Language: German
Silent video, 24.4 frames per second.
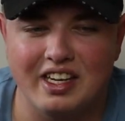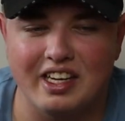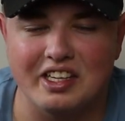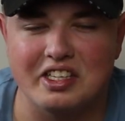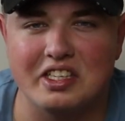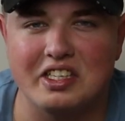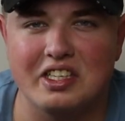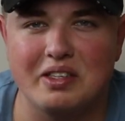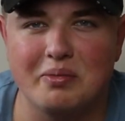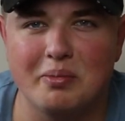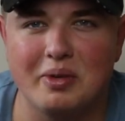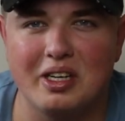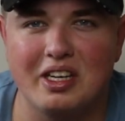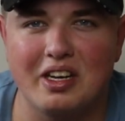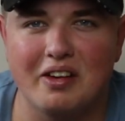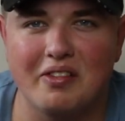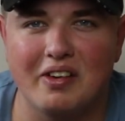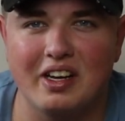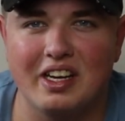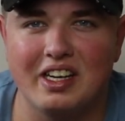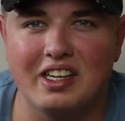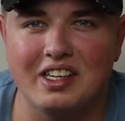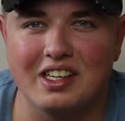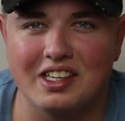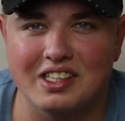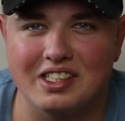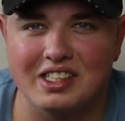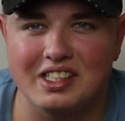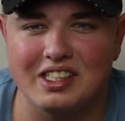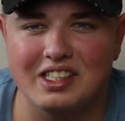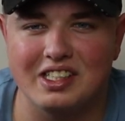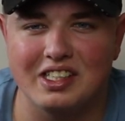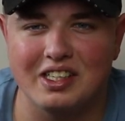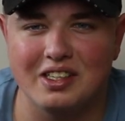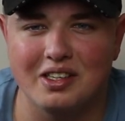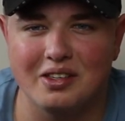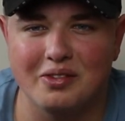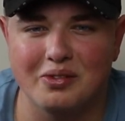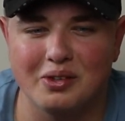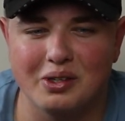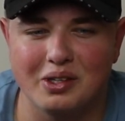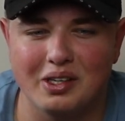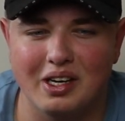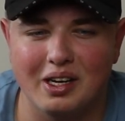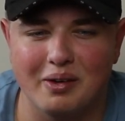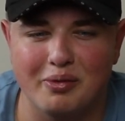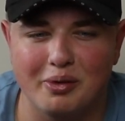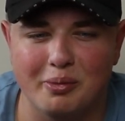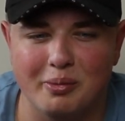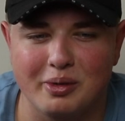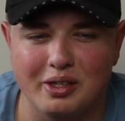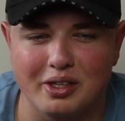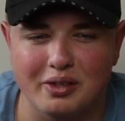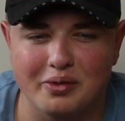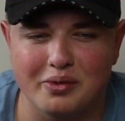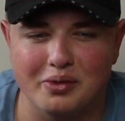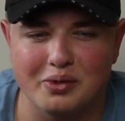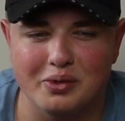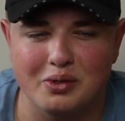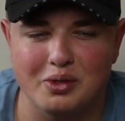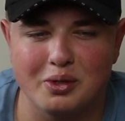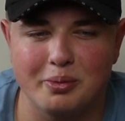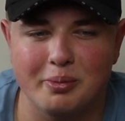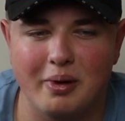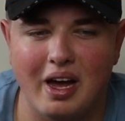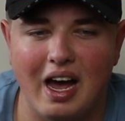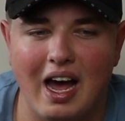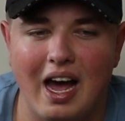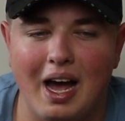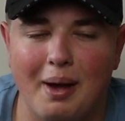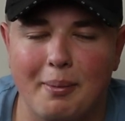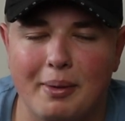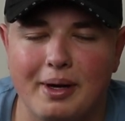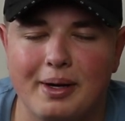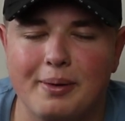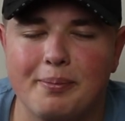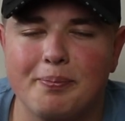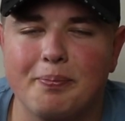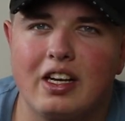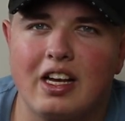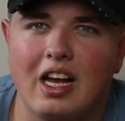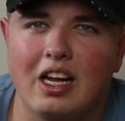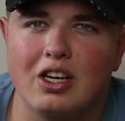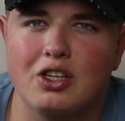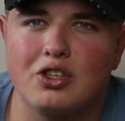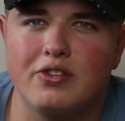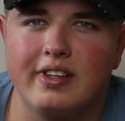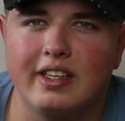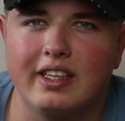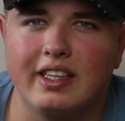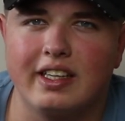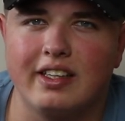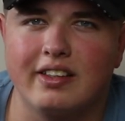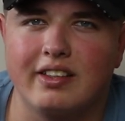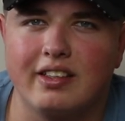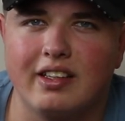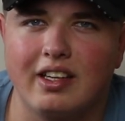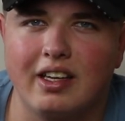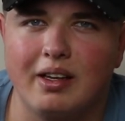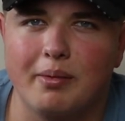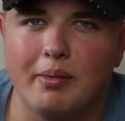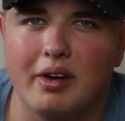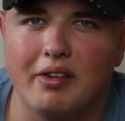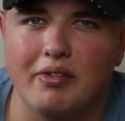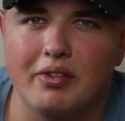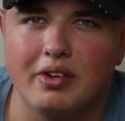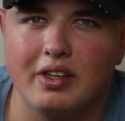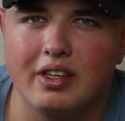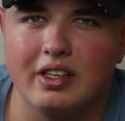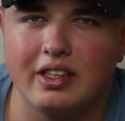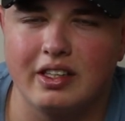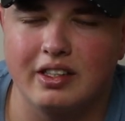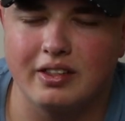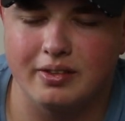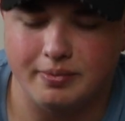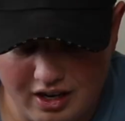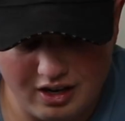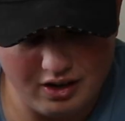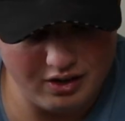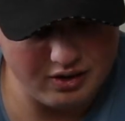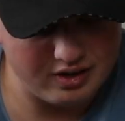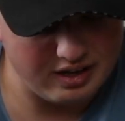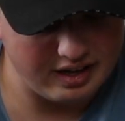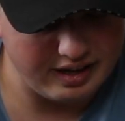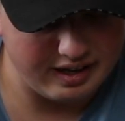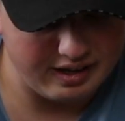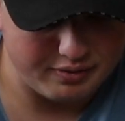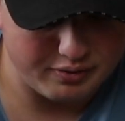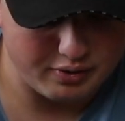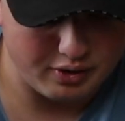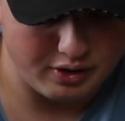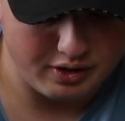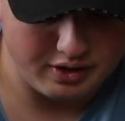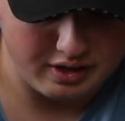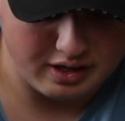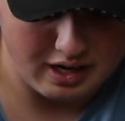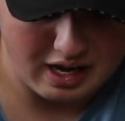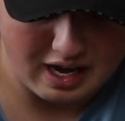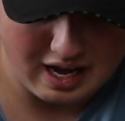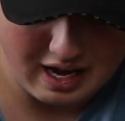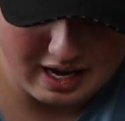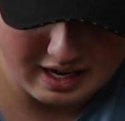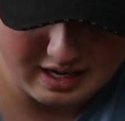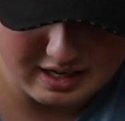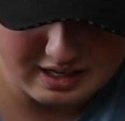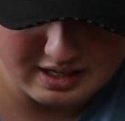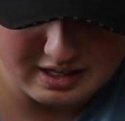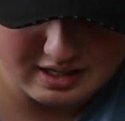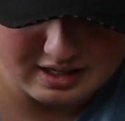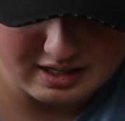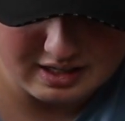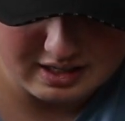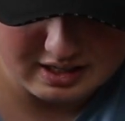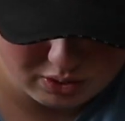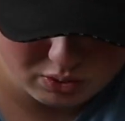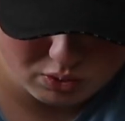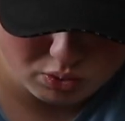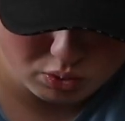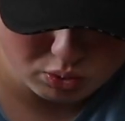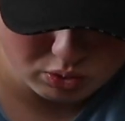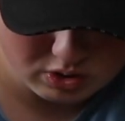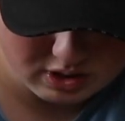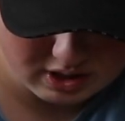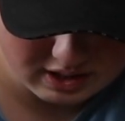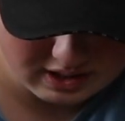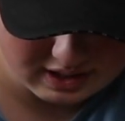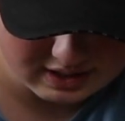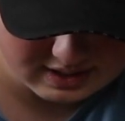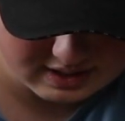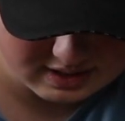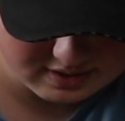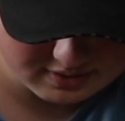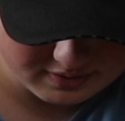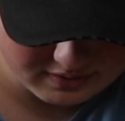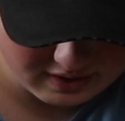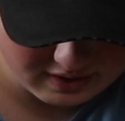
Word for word: dass ich mittlerweile das Richtige gefunden habe für mich auf YouTube. Aber ganz schwieriges Thema, finde ich. Okay, Freunde, eine gute letzte